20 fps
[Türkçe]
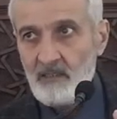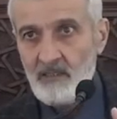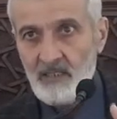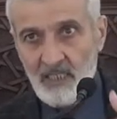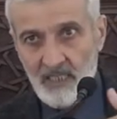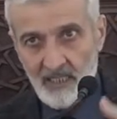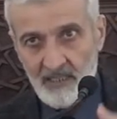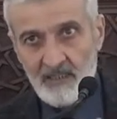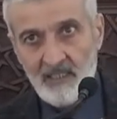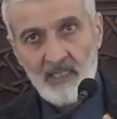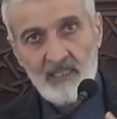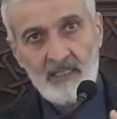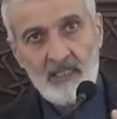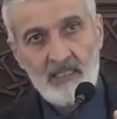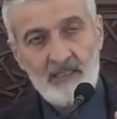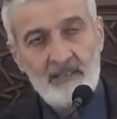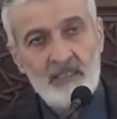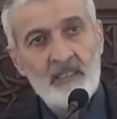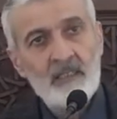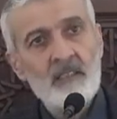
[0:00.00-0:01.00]
diğer
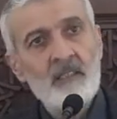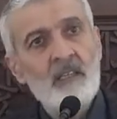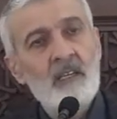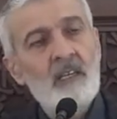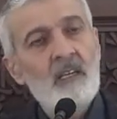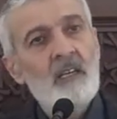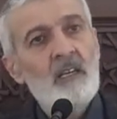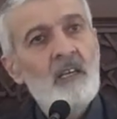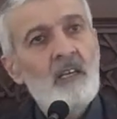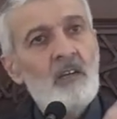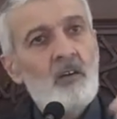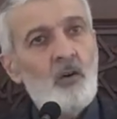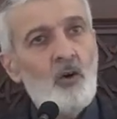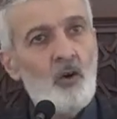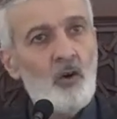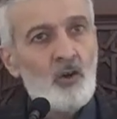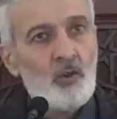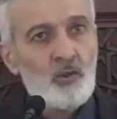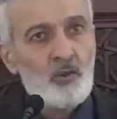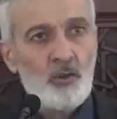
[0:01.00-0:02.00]
erkeklerden,
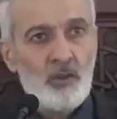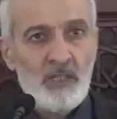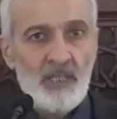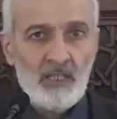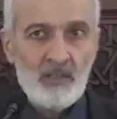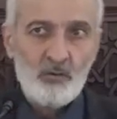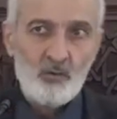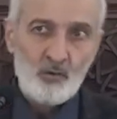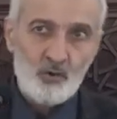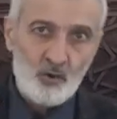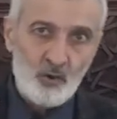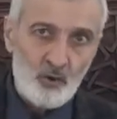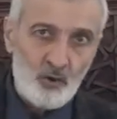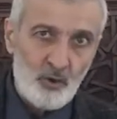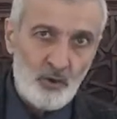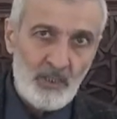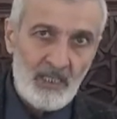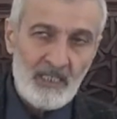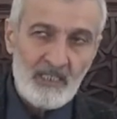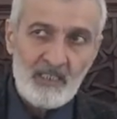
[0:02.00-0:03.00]
hor görülen, küçük
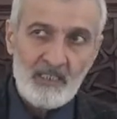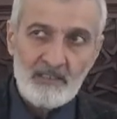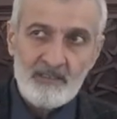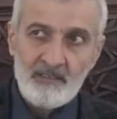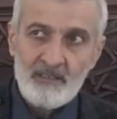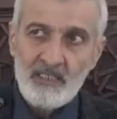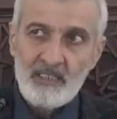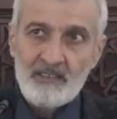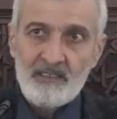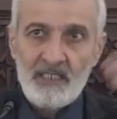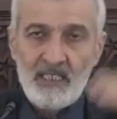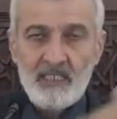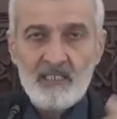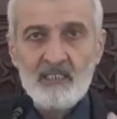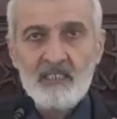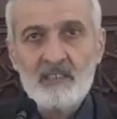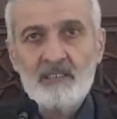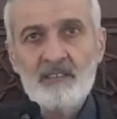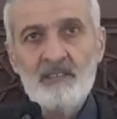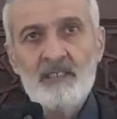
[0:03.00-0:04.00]
görülen kadınlar diğer
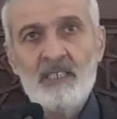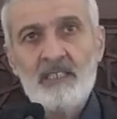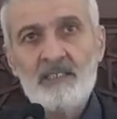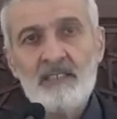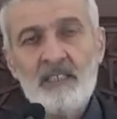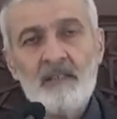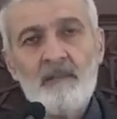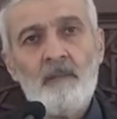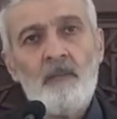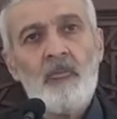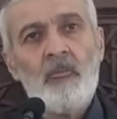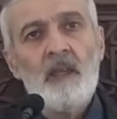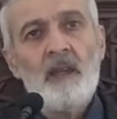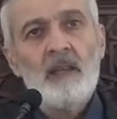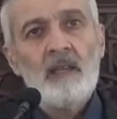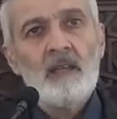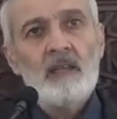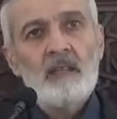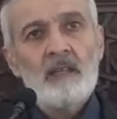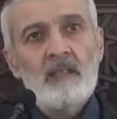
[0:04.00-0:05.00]
kadınlardan
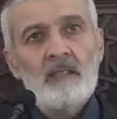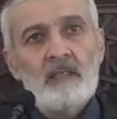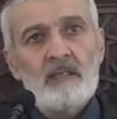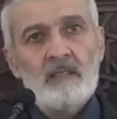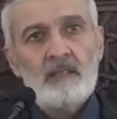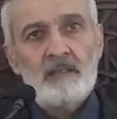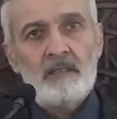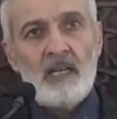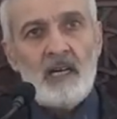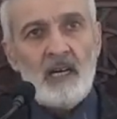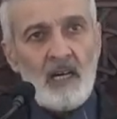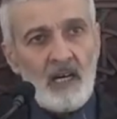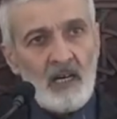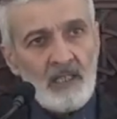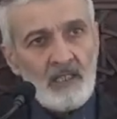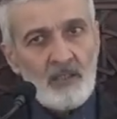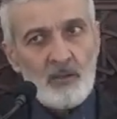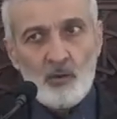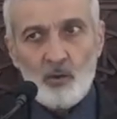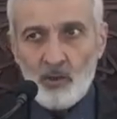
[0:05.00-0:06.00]
daha
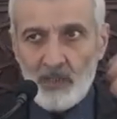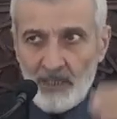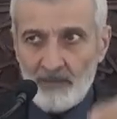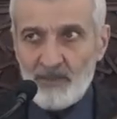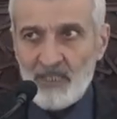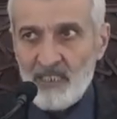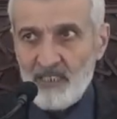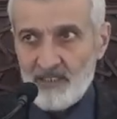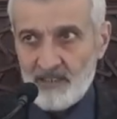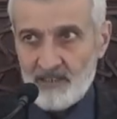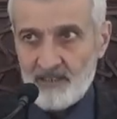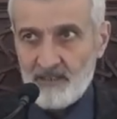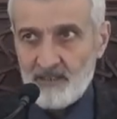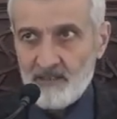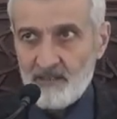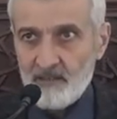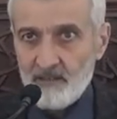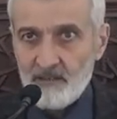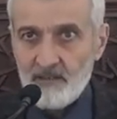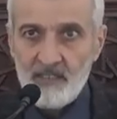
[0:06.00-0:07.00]
hayırlı olabilir
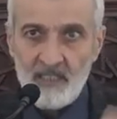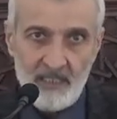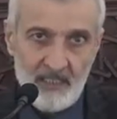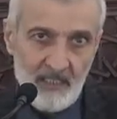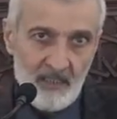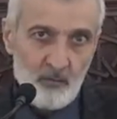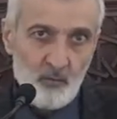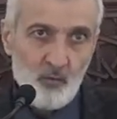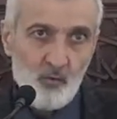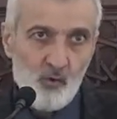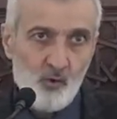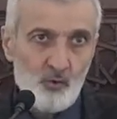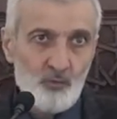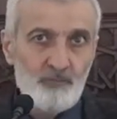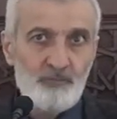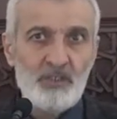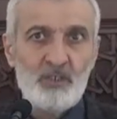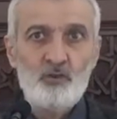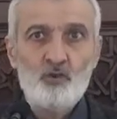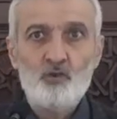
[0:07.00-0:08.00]
diyerek
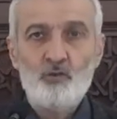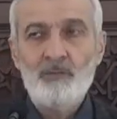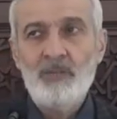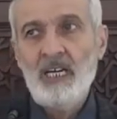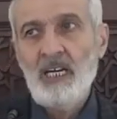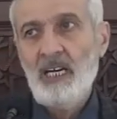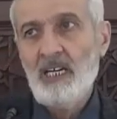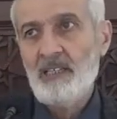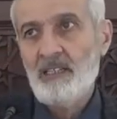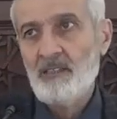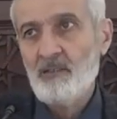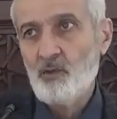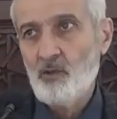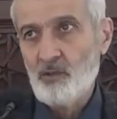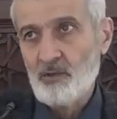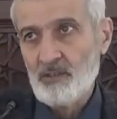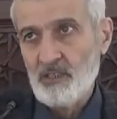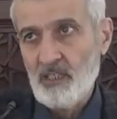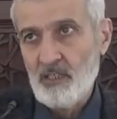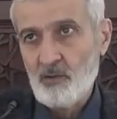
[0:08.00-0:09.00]
uzun bir cümle halinde
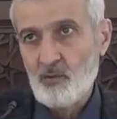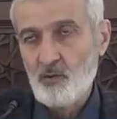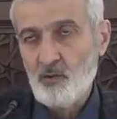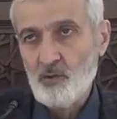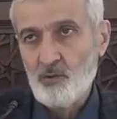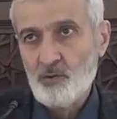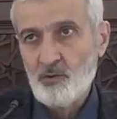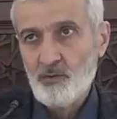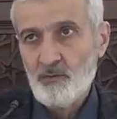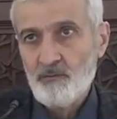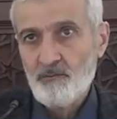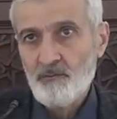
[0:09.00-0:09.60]
ortaya koydu.